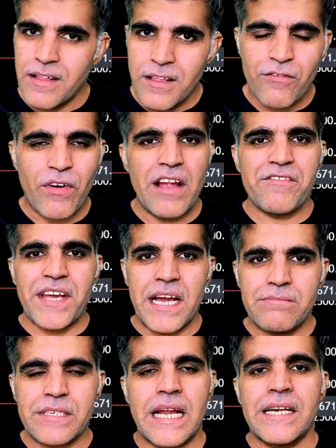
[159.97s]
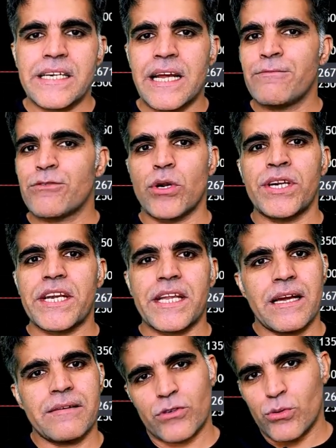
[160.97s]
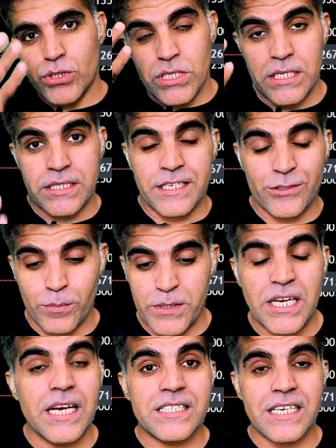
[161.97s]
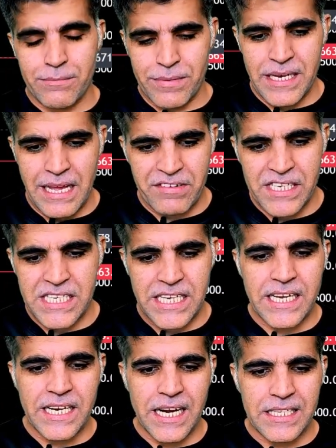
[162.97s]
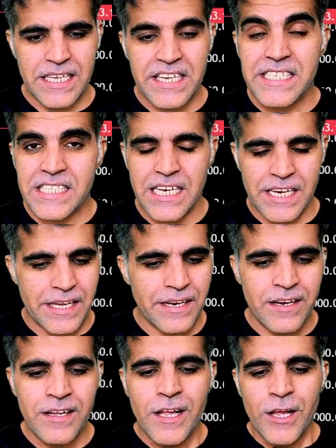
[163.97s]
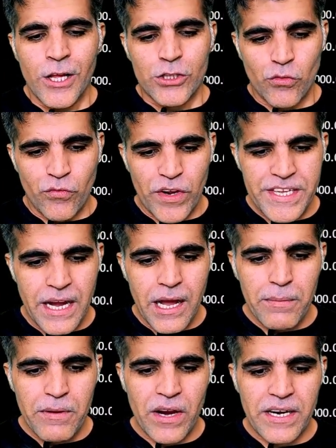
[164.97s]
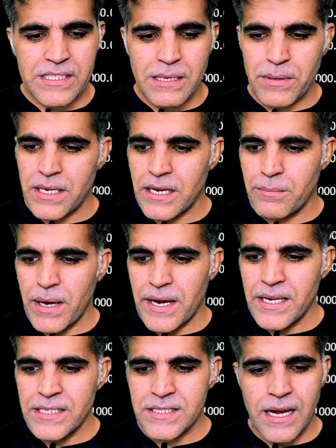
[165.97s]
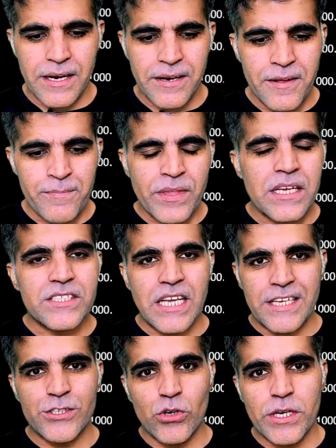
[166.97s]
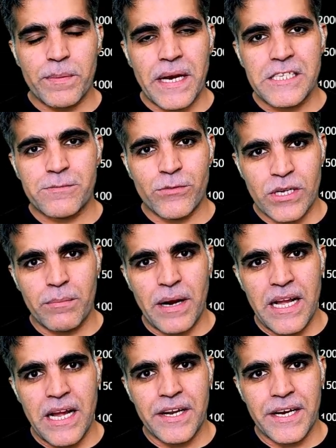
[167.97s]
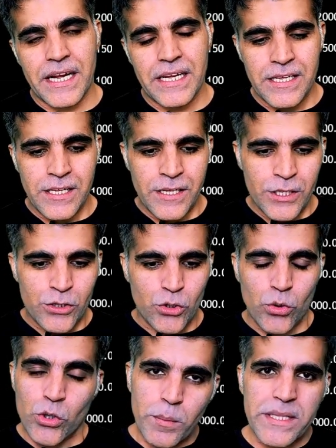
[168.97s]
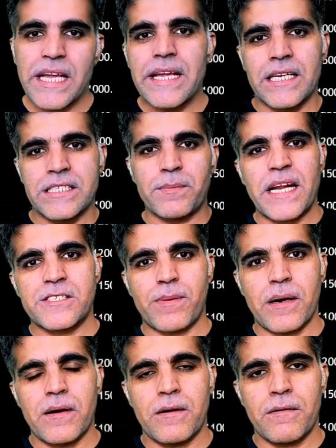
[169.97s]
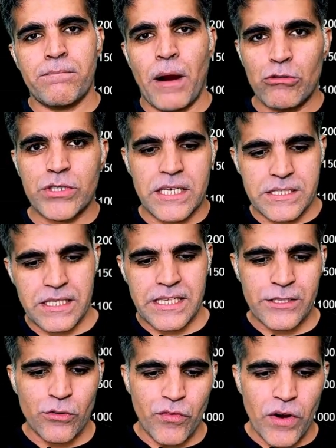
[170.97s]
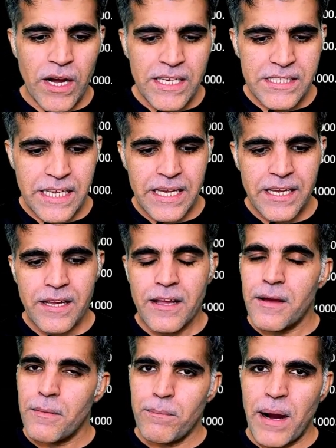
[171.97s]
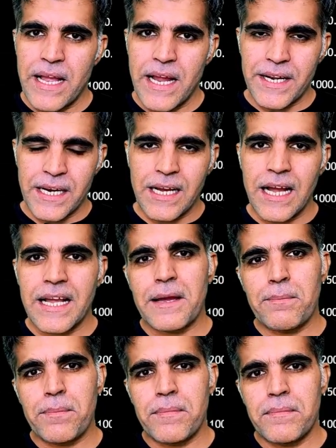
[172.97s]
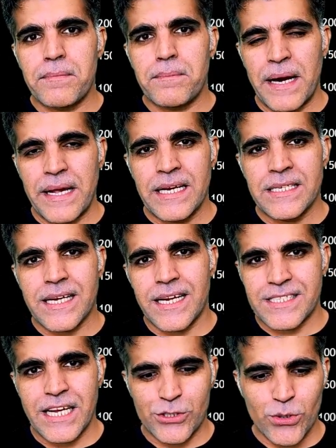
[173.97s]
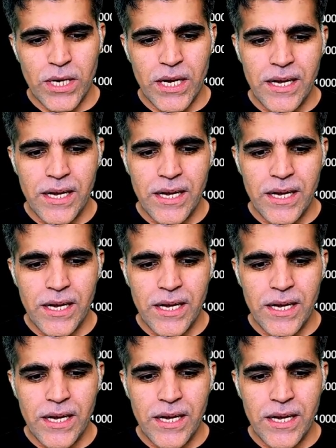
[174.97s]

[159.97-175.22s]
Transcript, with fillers: फाइव टाइम टेन टाइम ट्वेंटी टाइम कुछ हजरत तो पचास टाइम भी लेवरेज लेके लगाते हैं रिस्क लेना है ना तो वह यहाँ पे फॉर एग्जाम्पल अगर बारह हजार सात सौ की प्राइस पे उनका बाय ऑर्डर है तो उनको पता है यहां से प्राइस बाउंस कर सकती है तो वहां से बाय ऑर्डर लगाएंगे बारह हजार सात सौ का